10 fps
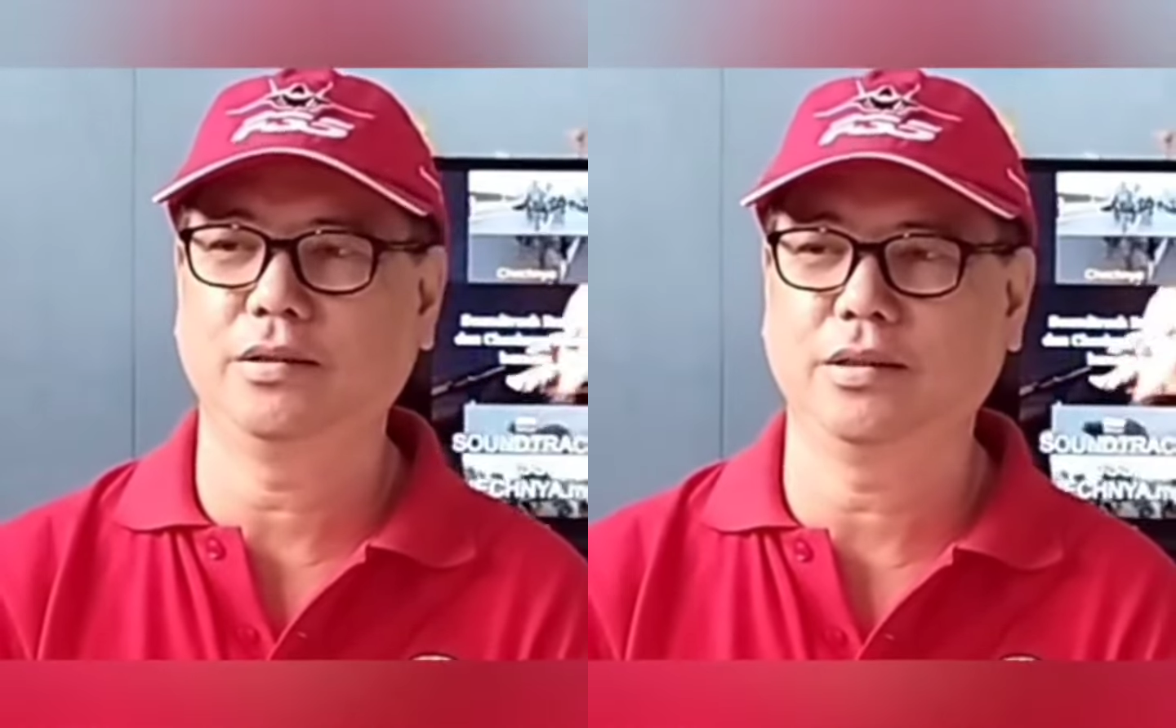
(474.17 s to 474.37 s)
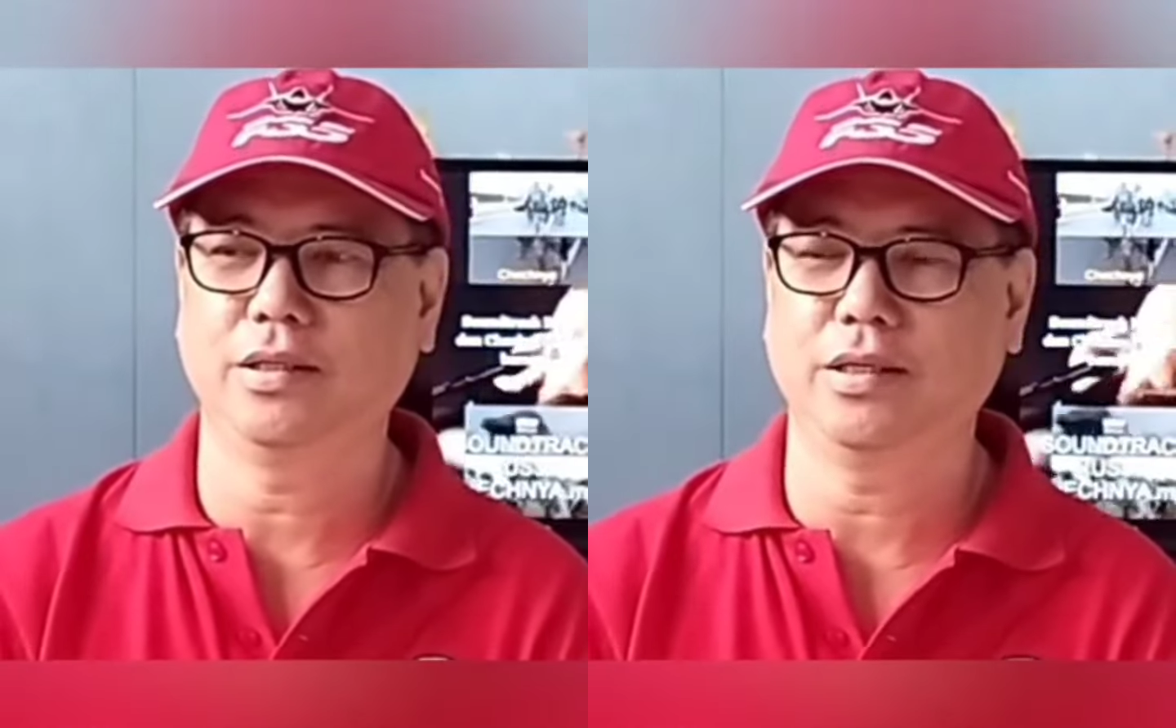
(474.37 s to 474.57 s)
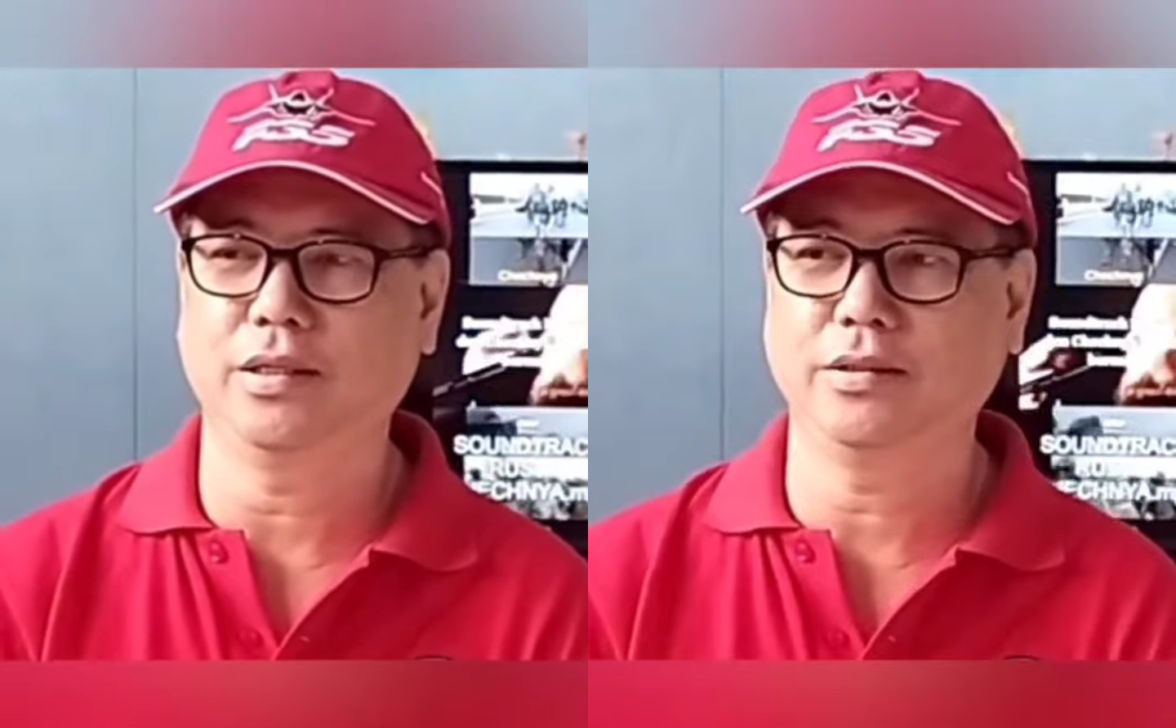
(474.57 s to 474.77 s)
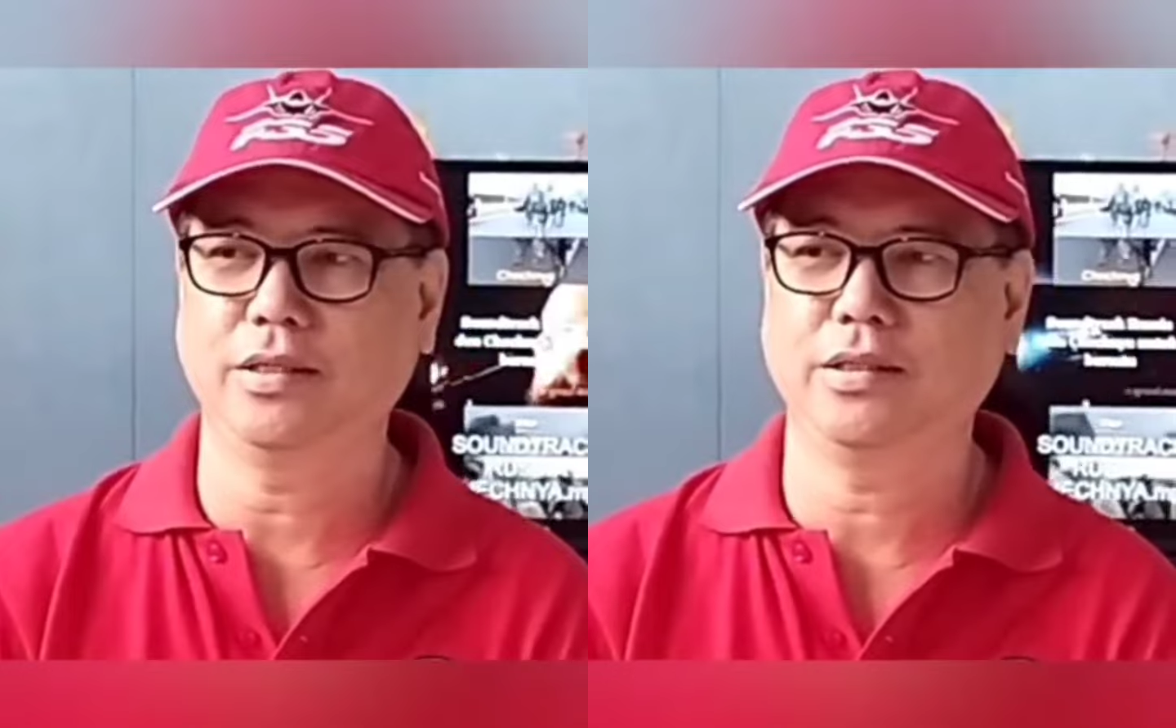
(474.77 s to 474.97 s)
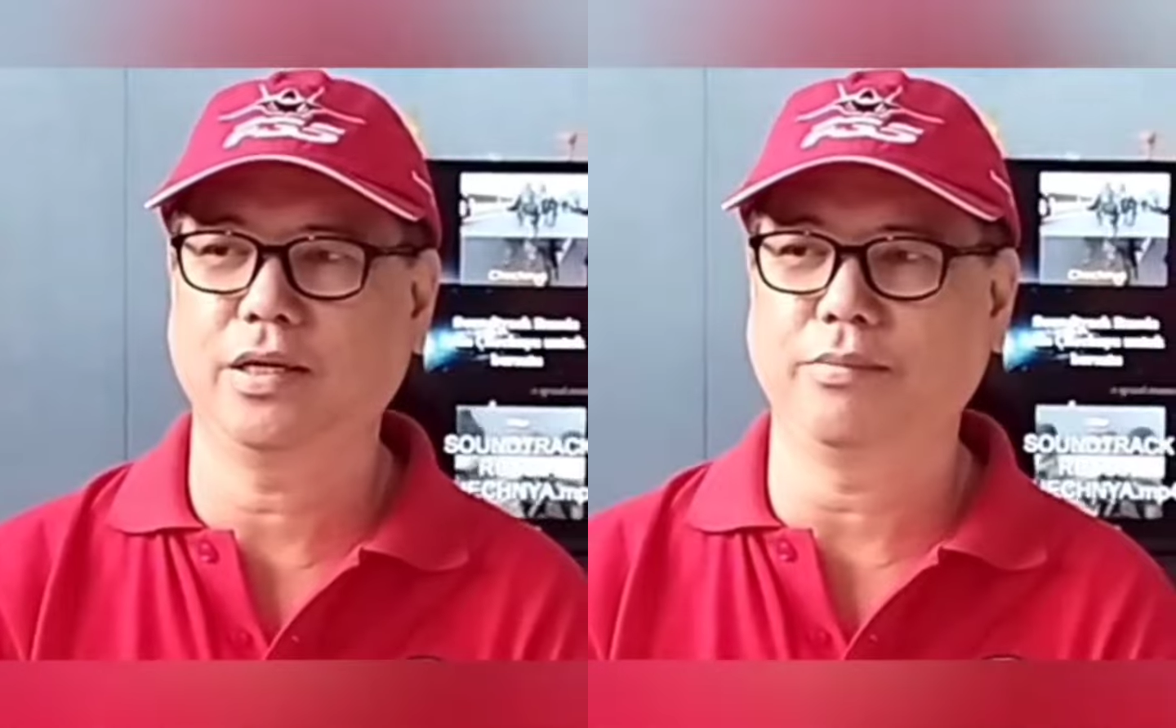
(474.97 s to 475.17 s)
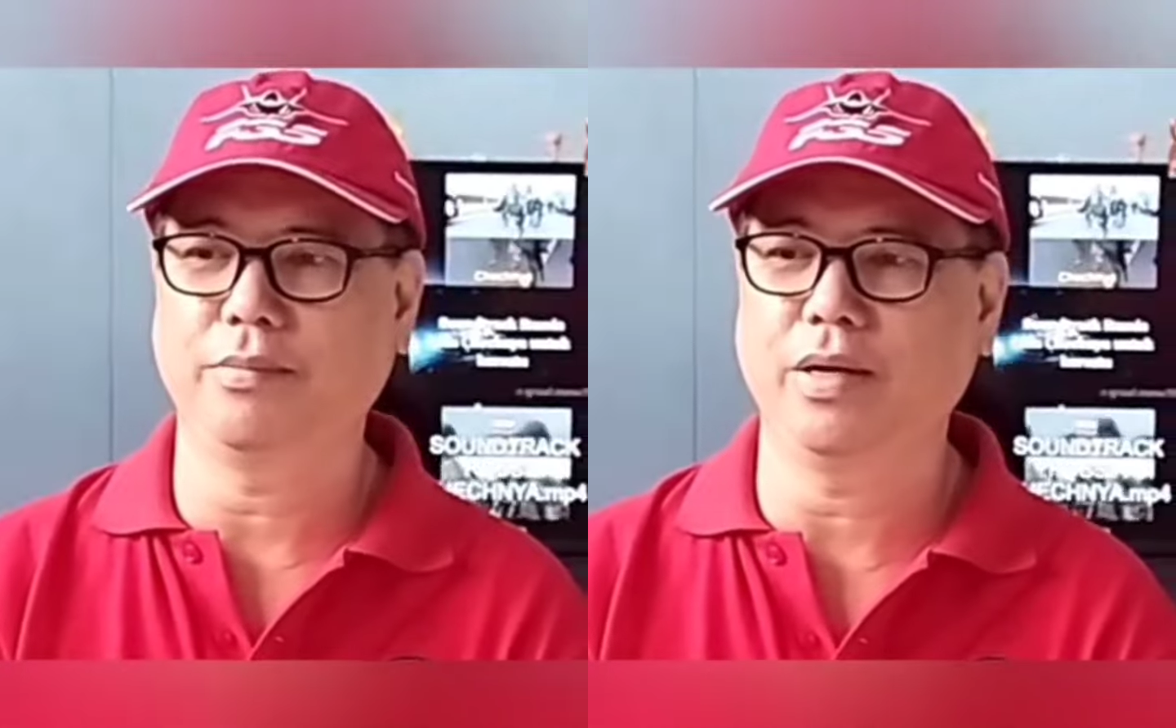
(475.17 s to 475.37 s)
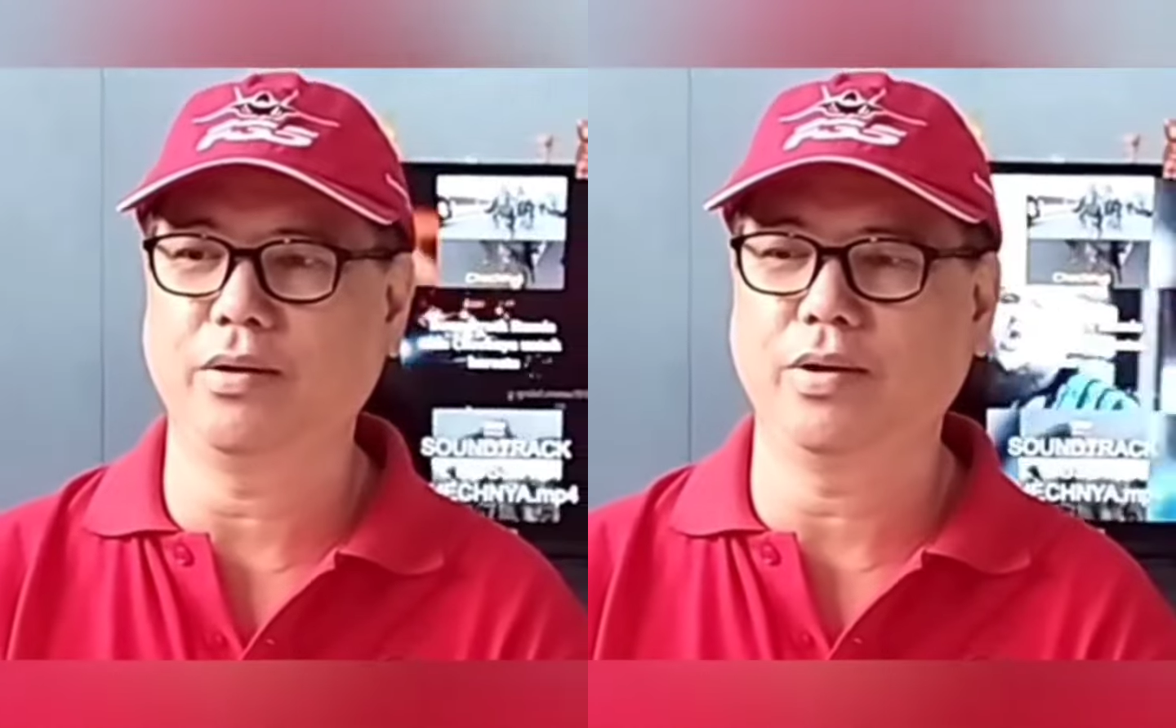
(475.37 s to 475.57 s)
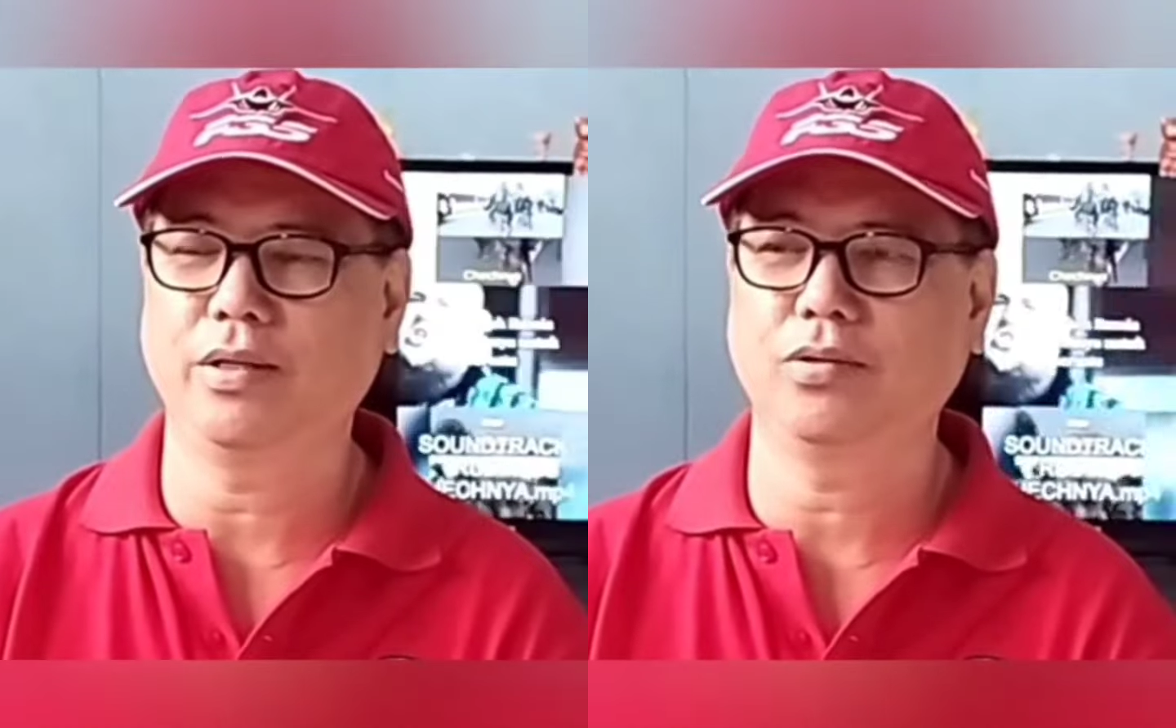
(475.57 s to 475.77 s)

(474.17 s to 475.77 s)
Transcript: 正在密谋，